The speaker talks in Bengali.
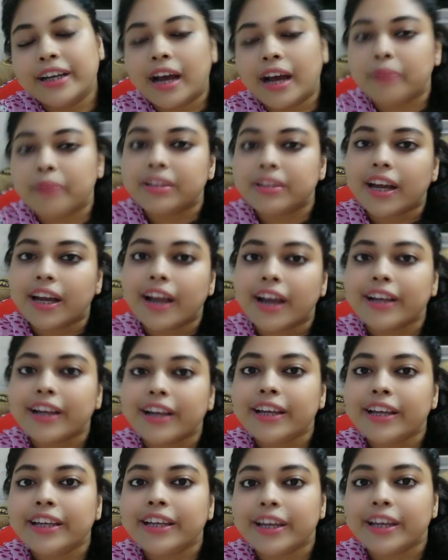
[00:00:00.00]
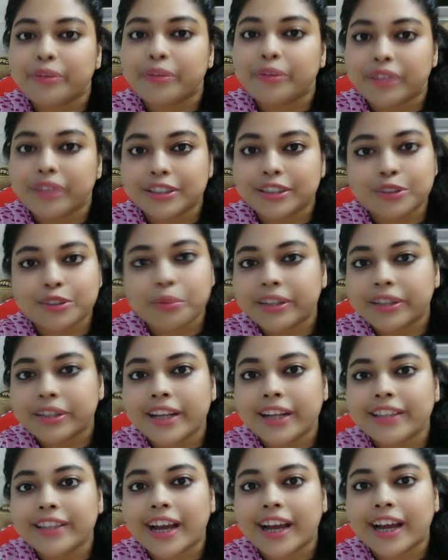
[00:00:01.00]
আমি তার আগেই খেয়ে ফেলেছি
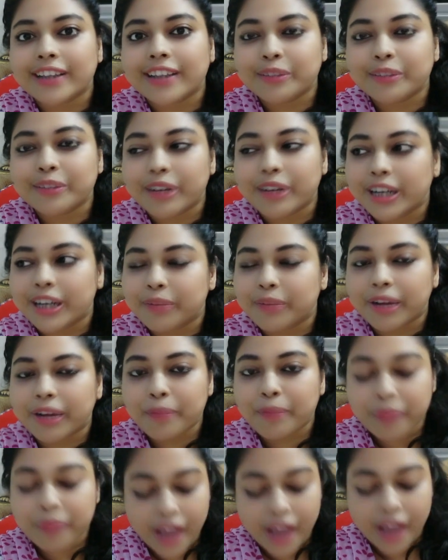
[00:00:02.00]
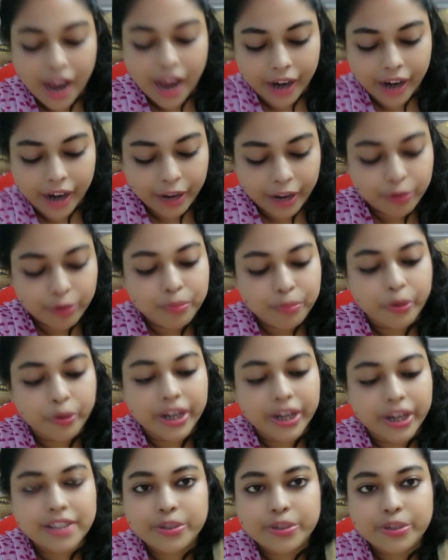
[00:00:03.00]
তোমাদের আর দেখাতে পারলাম না আর এখন
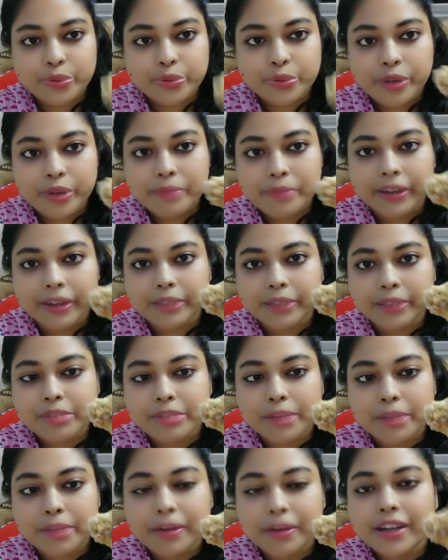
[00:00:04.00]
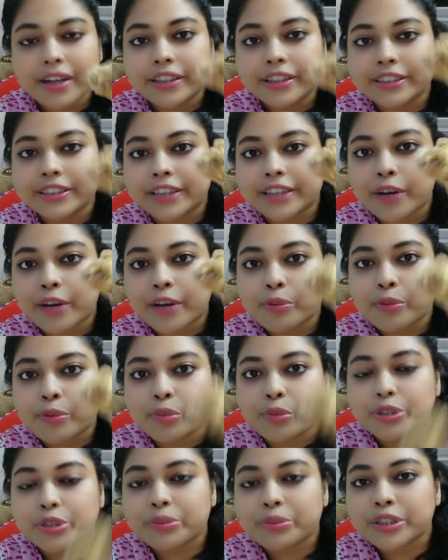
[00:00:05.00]
পড়ে আছে শুধু এই বাদাম চাপা যেটা এখন
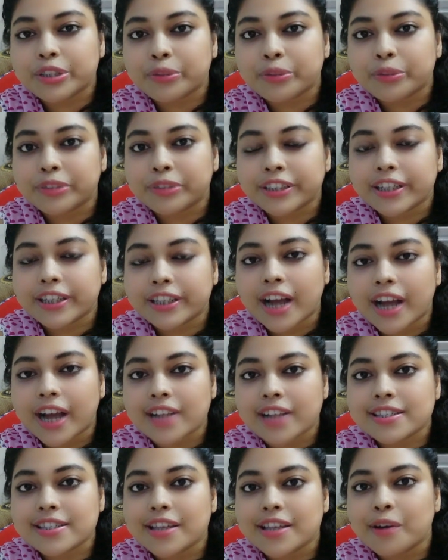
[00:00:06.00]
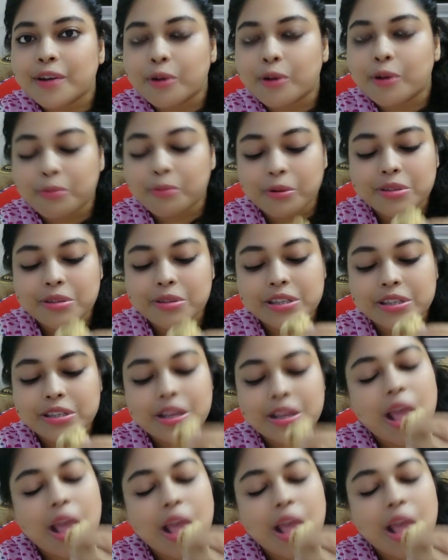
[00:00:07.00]
বসে বসে তোমার সাথে খাচ্ছি আর গল্প করছি